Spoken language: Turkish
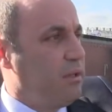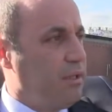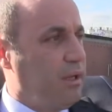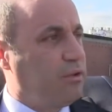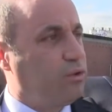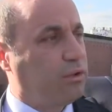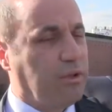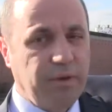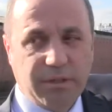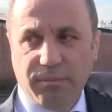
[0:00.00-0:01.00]
Yine çok
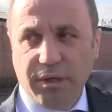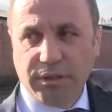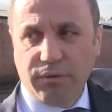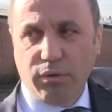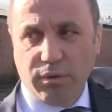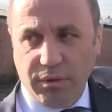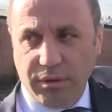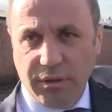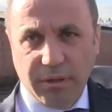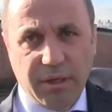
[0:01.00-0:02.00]
da fazla masraf
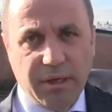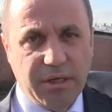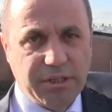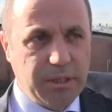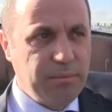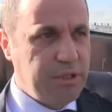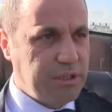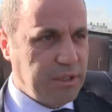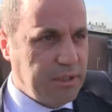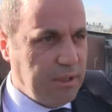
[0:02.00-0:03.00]
e,
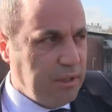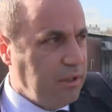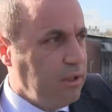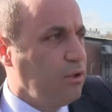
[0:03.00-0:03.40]
içermeyecek şekilde.